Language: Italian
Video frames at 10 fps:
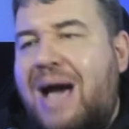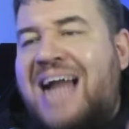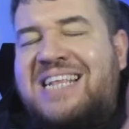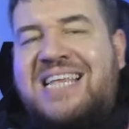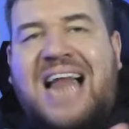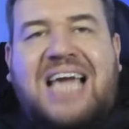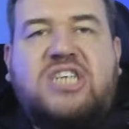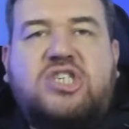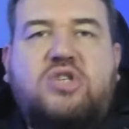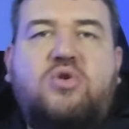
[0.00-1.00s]
al di là che
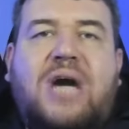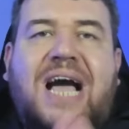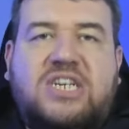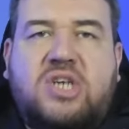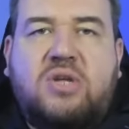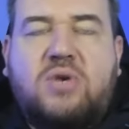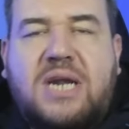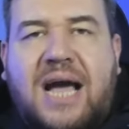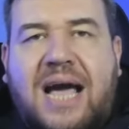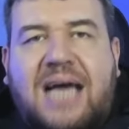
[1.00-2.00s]
ci sono calciatori,
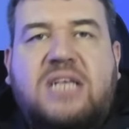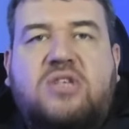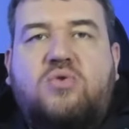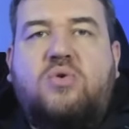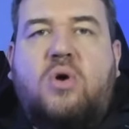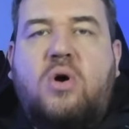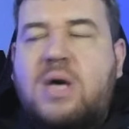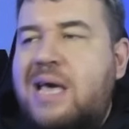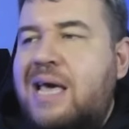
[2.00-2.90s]
raga, che sono